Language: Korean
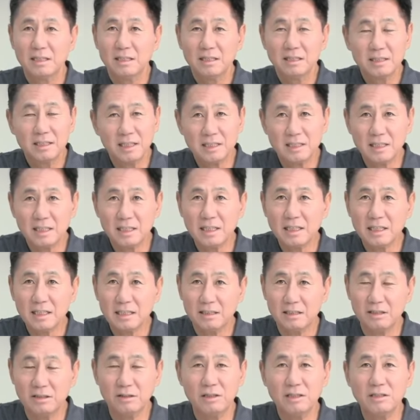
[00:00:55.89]
세상에
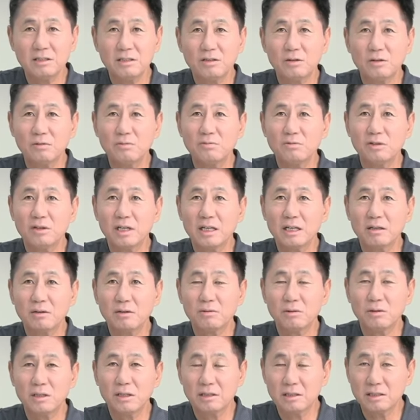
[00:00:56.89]
이런 정부가
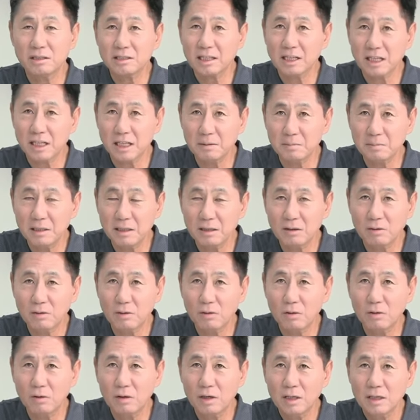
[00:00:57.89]
있고 이런 사람이
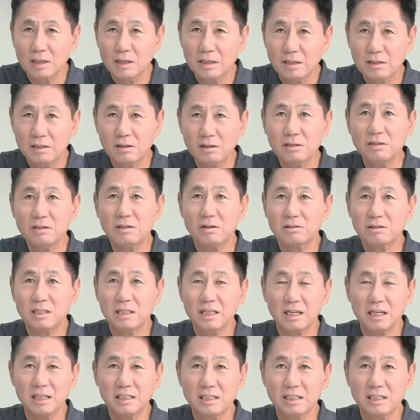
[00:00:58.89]
있고 이런 역사가